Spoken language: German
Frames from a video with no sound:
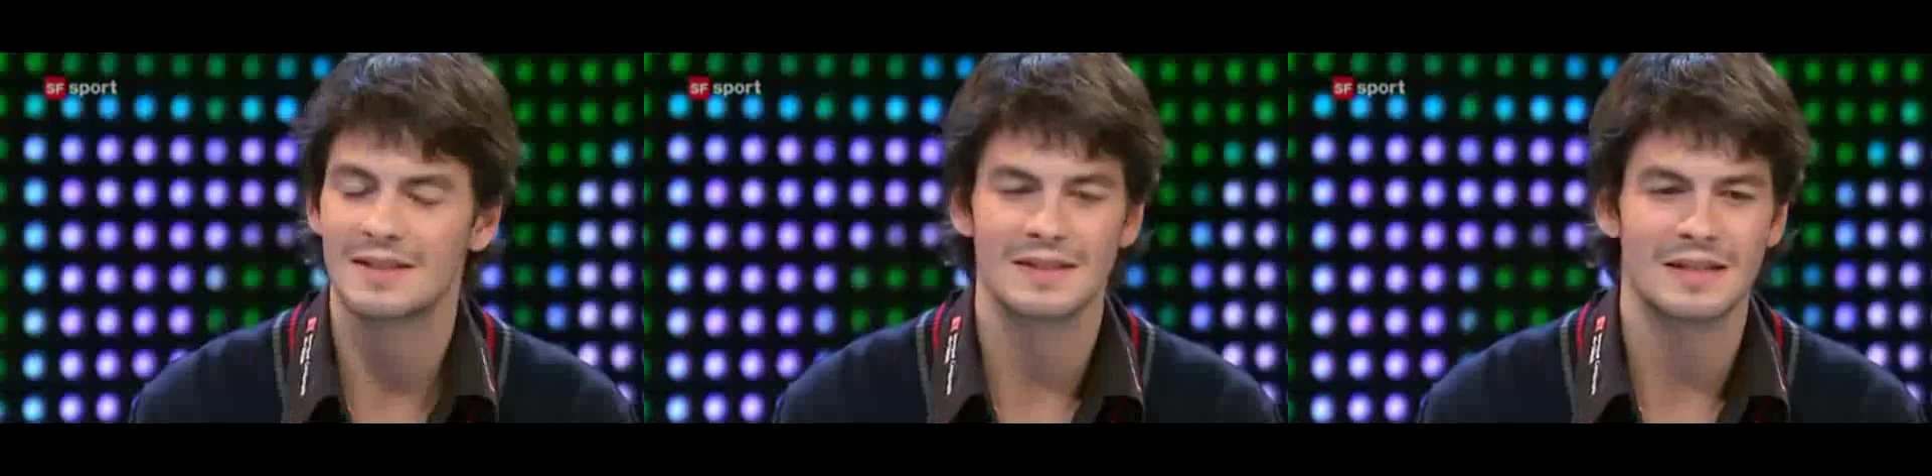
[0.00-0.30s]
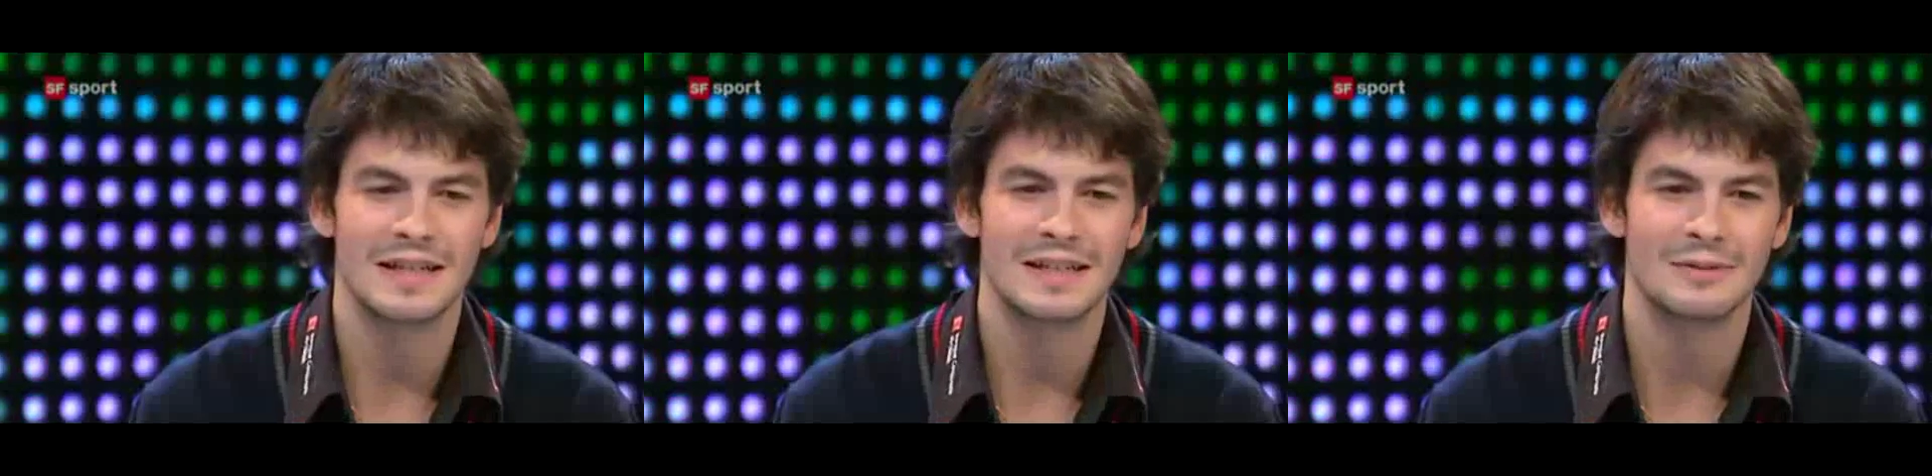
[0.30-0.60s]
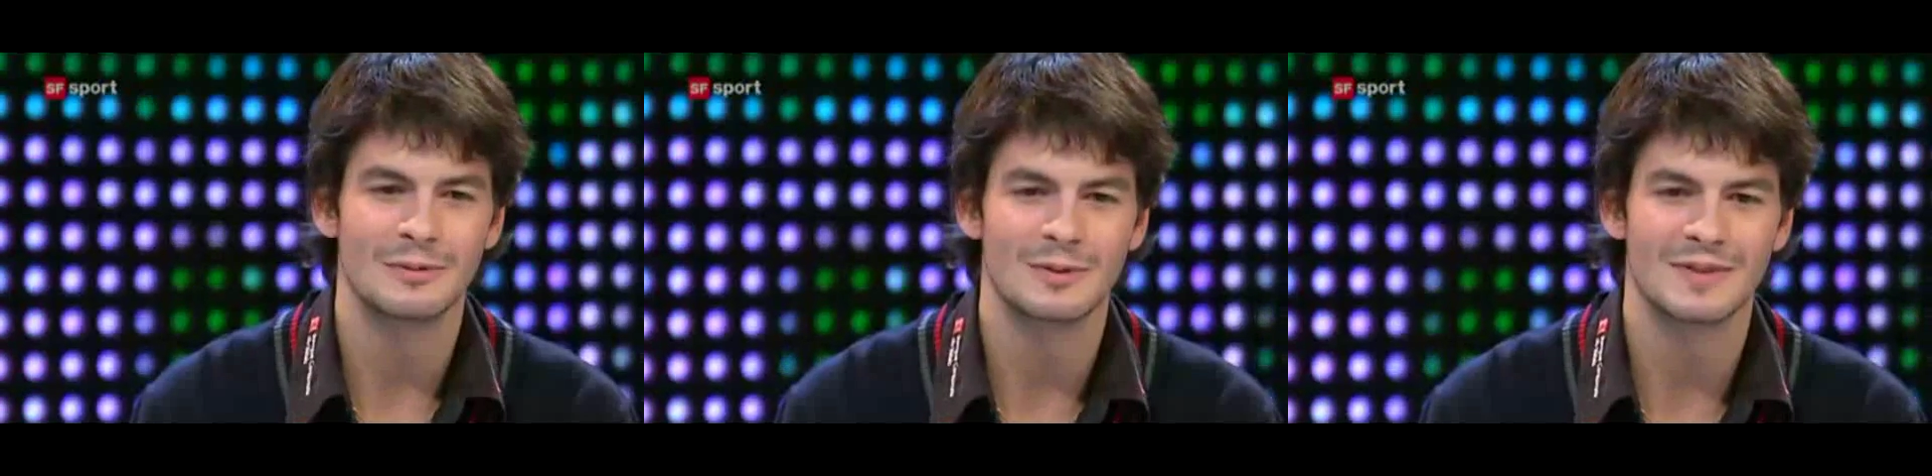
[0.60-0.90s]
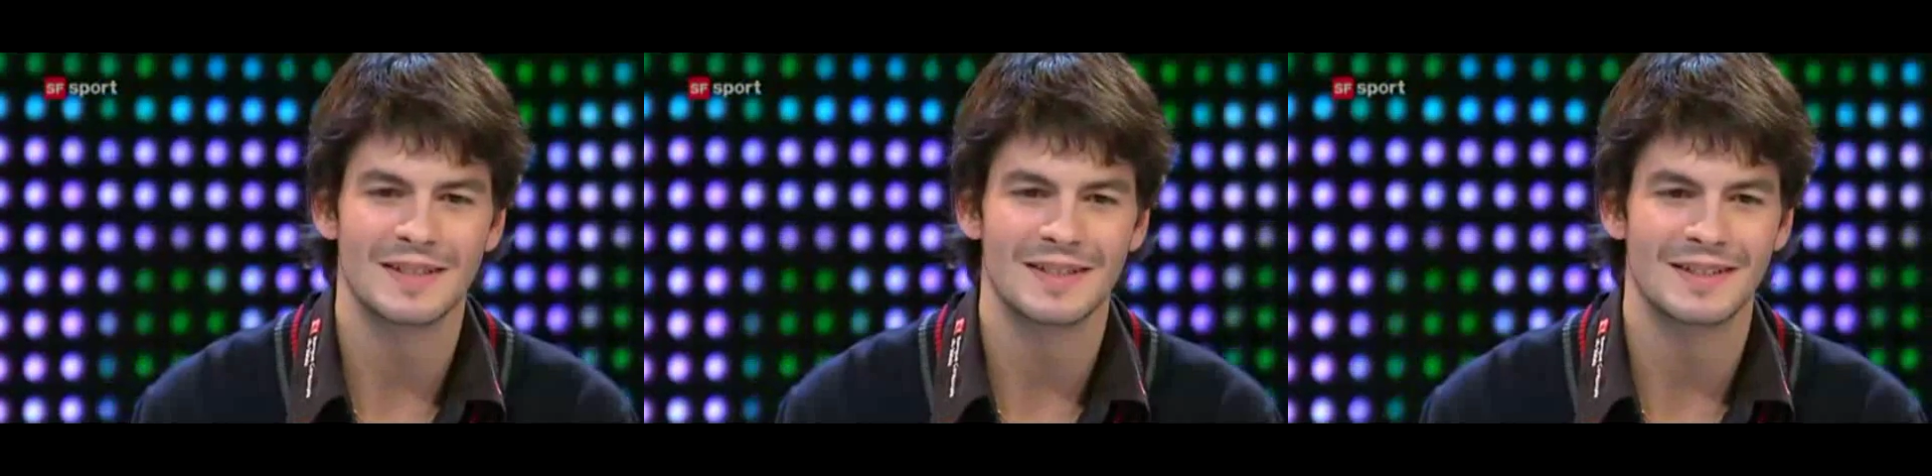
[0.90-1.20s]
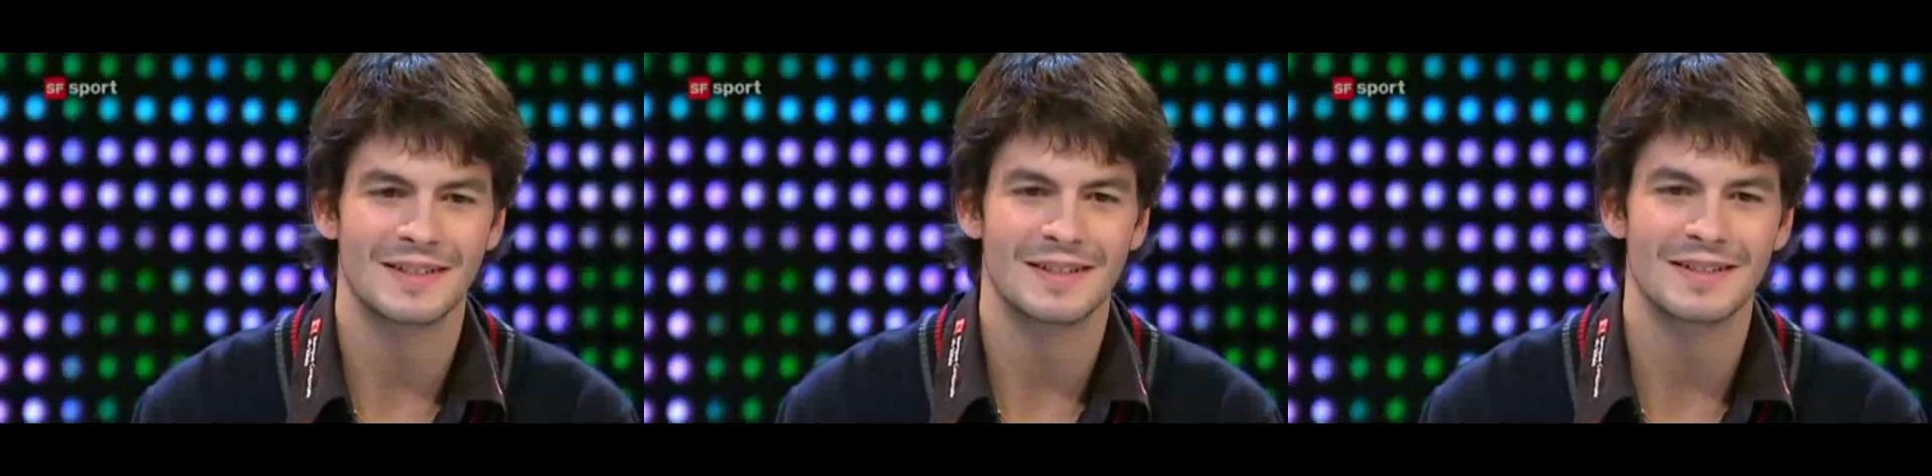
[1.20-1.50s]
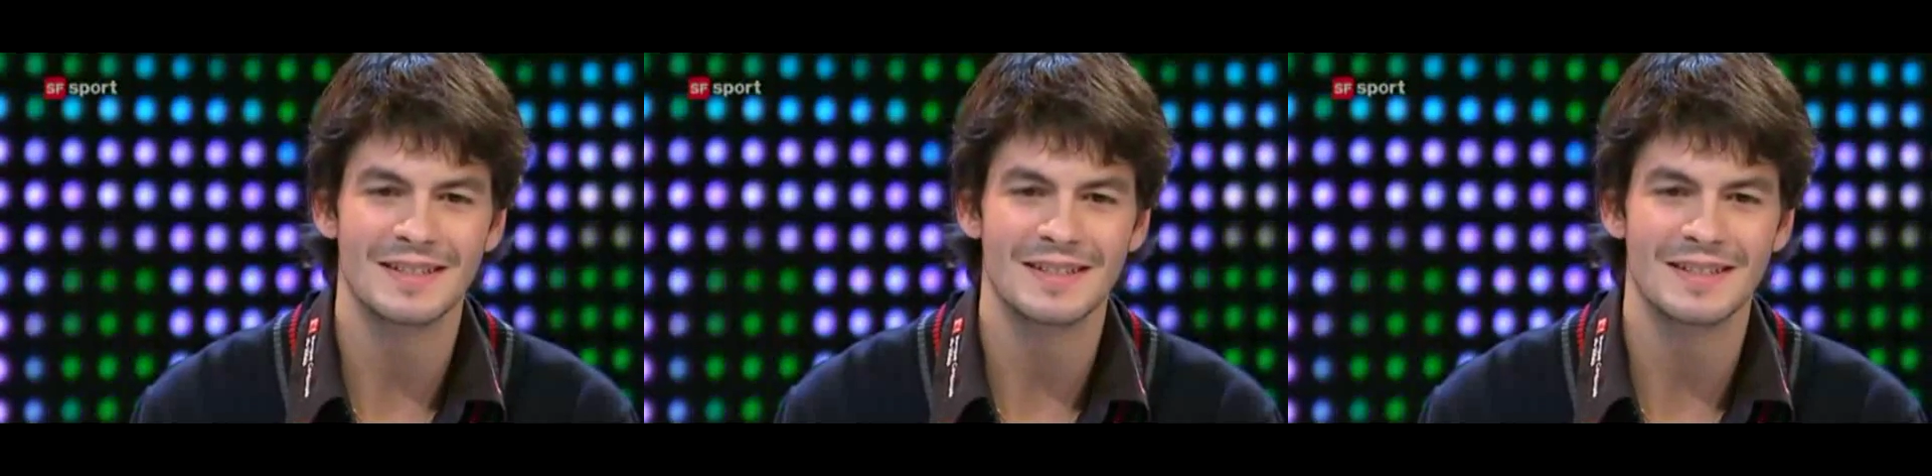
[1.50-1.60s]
das ist klar. Und äh,